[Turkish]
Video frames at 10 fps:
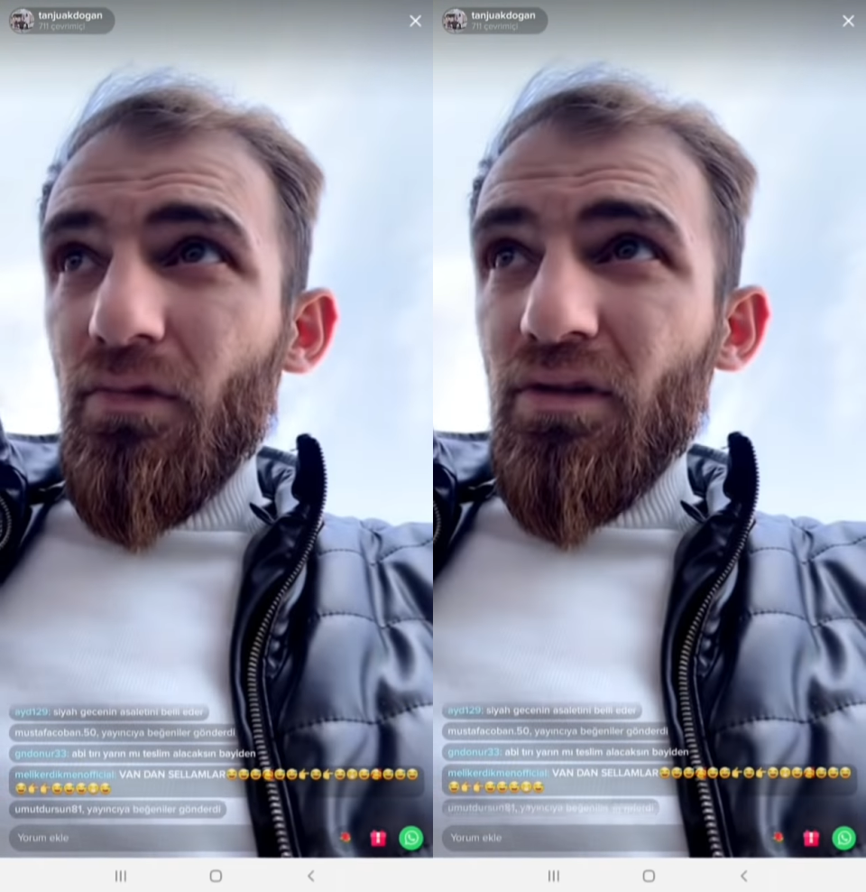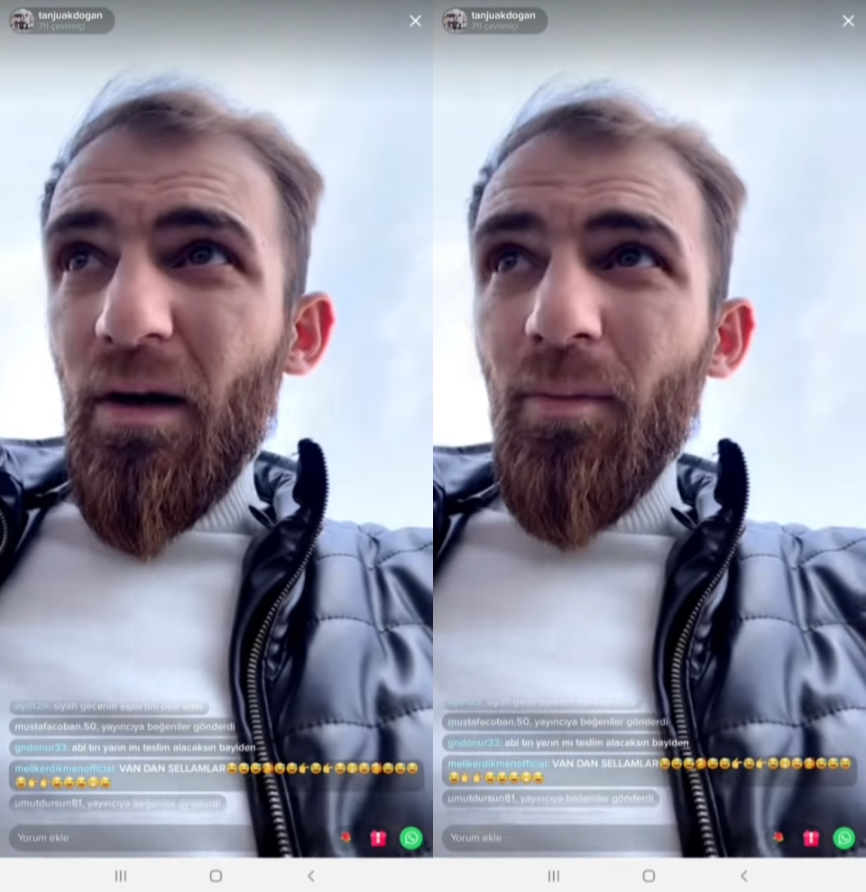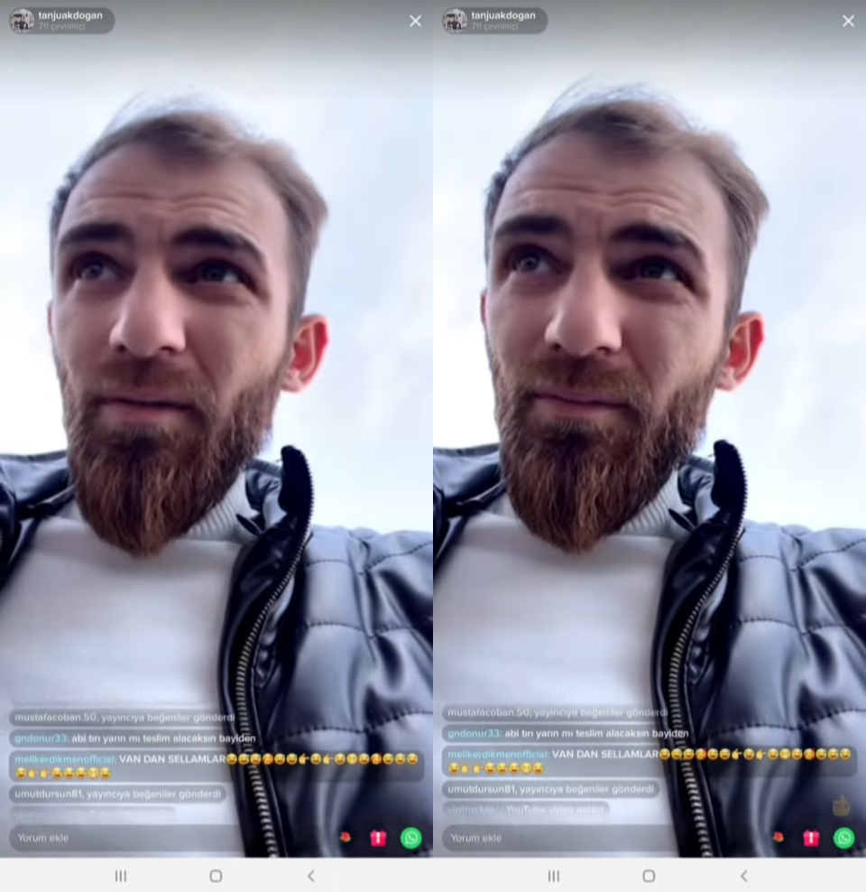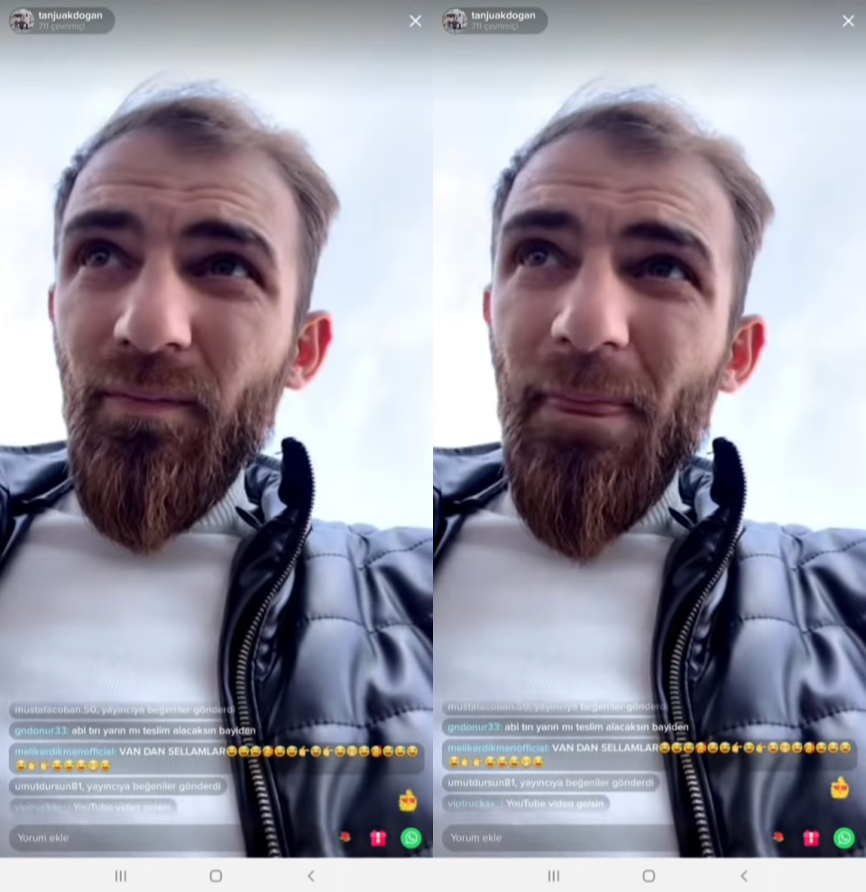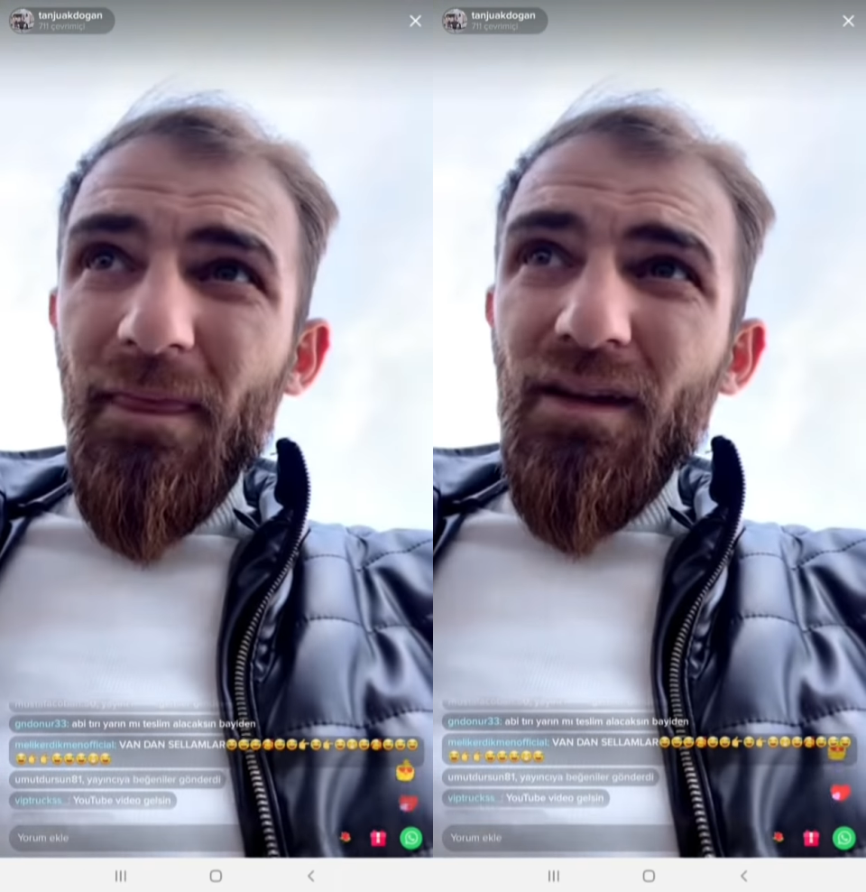Tamam.
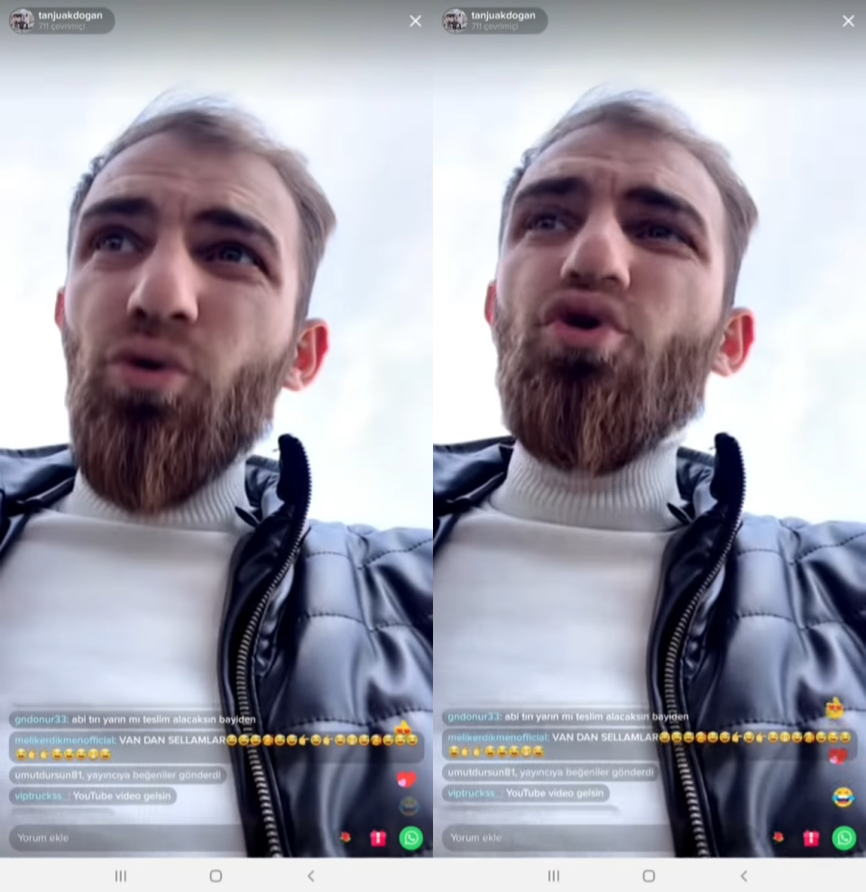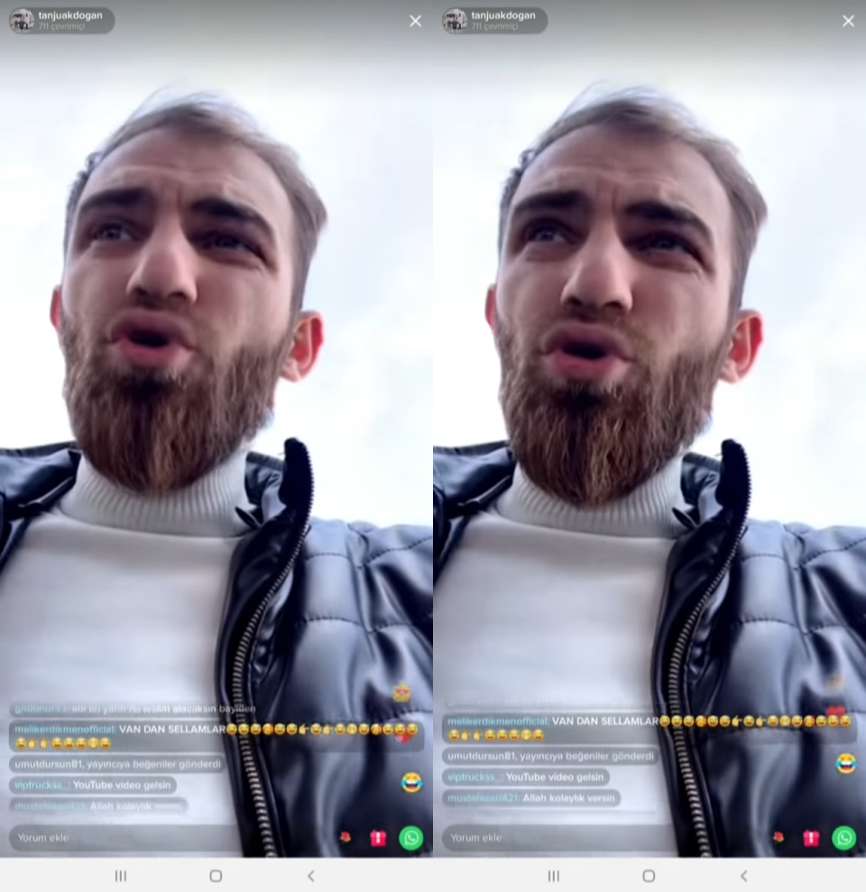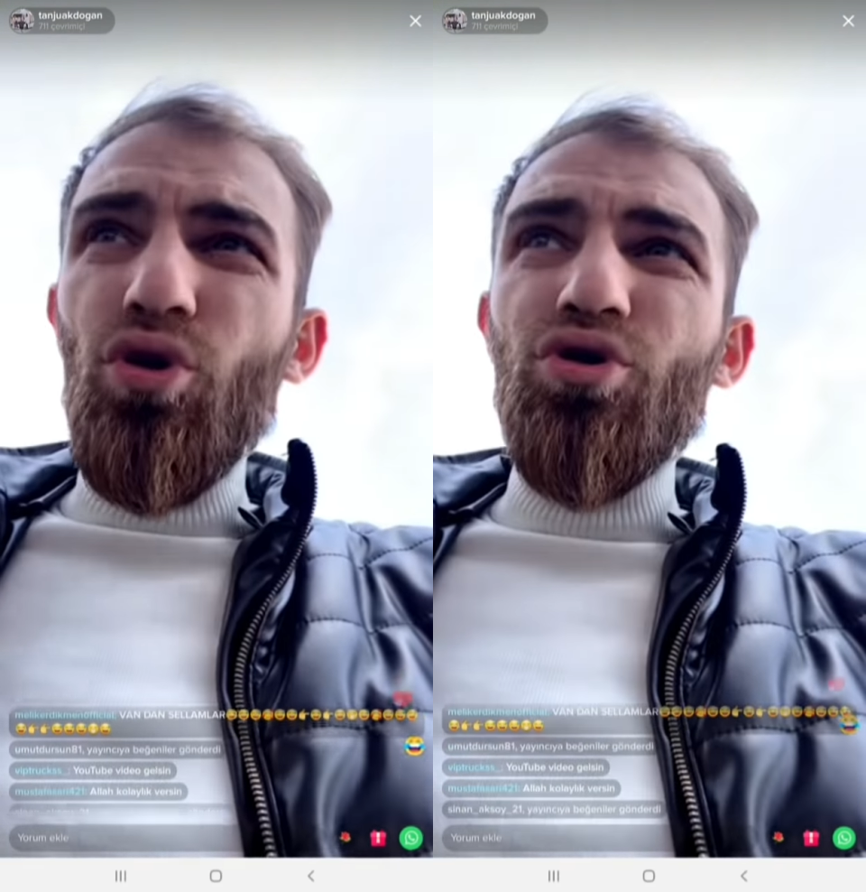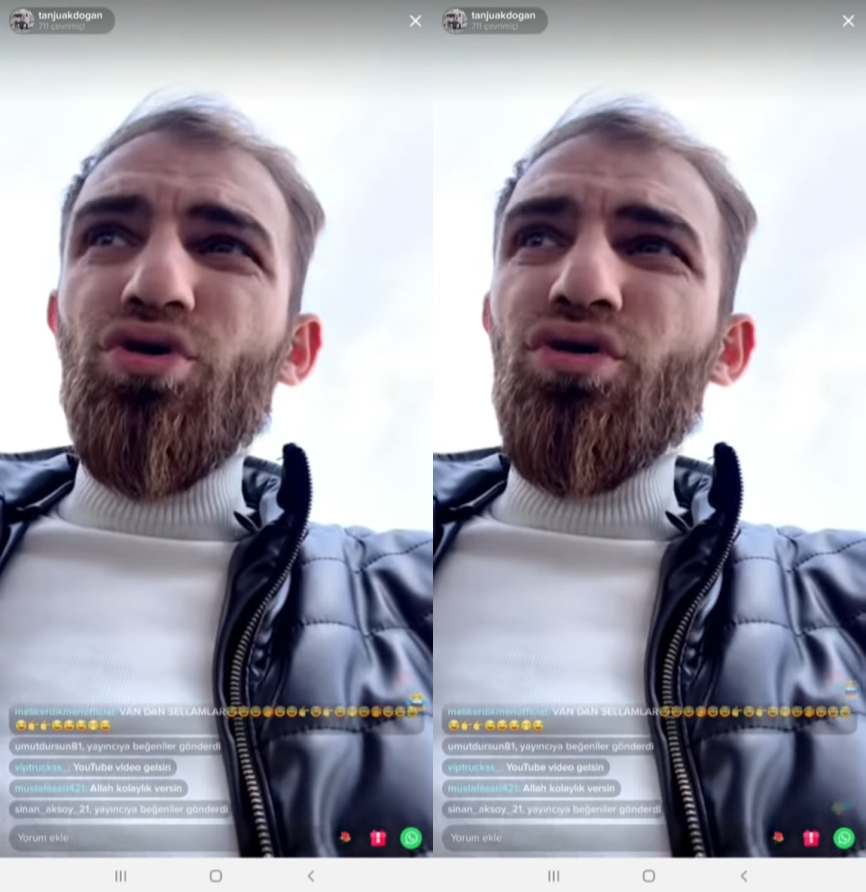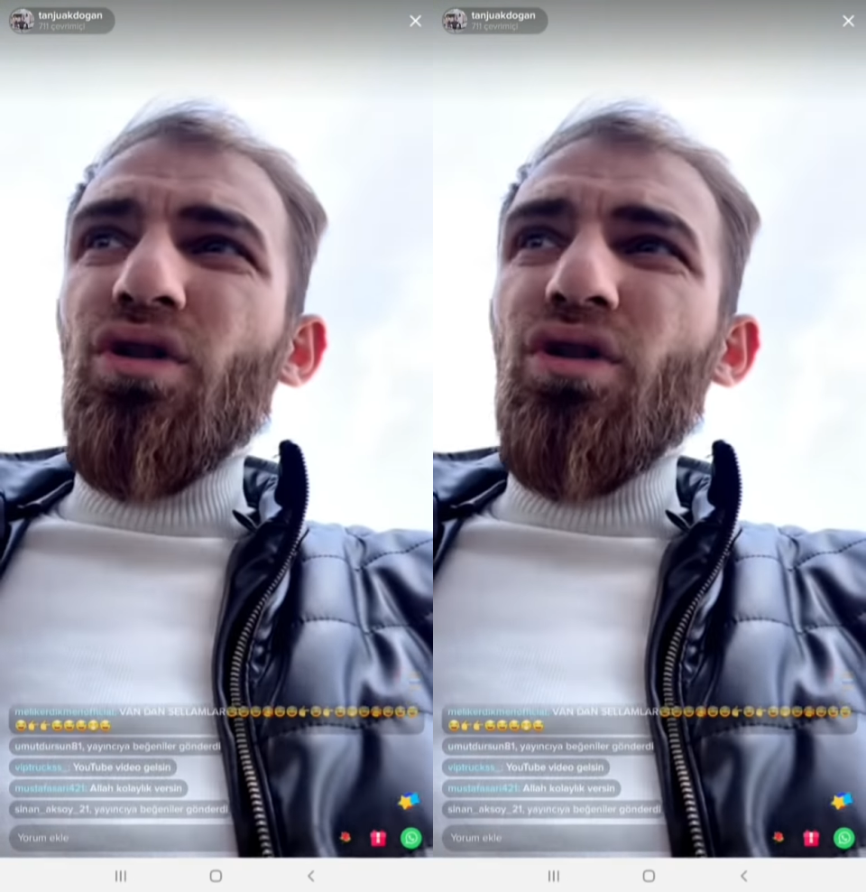Küçük olsun,